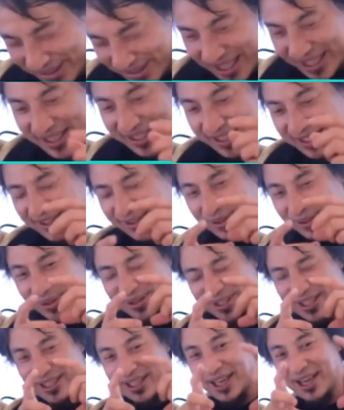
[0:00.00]
鉄の
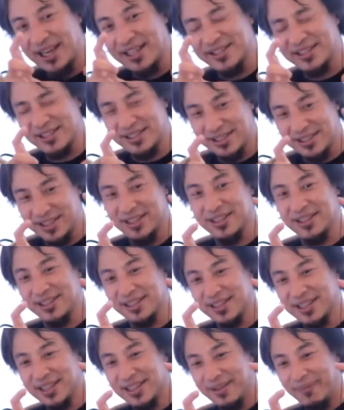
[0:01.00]
切れ端に
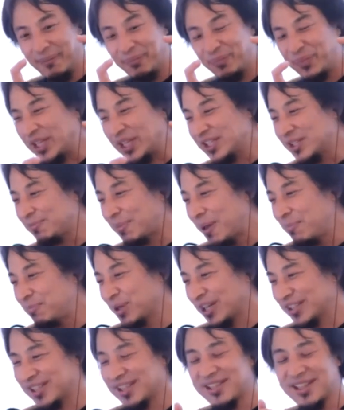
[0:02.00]
鉄パイプ
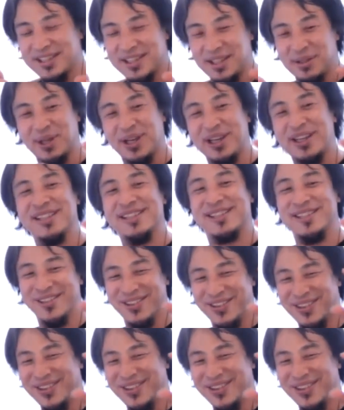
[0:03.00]
が刺さってるだけなんですよ。